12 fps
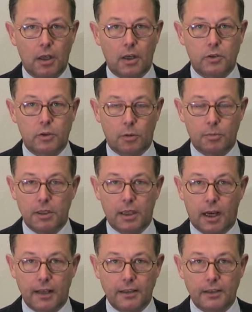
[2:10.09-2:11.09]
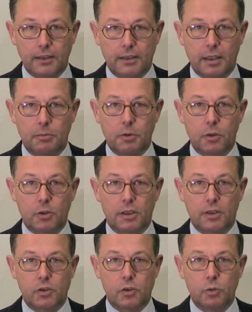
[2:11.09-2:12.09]
Es kommen da andere Themen noch
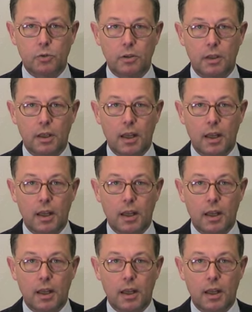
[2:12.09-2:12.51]
dazu.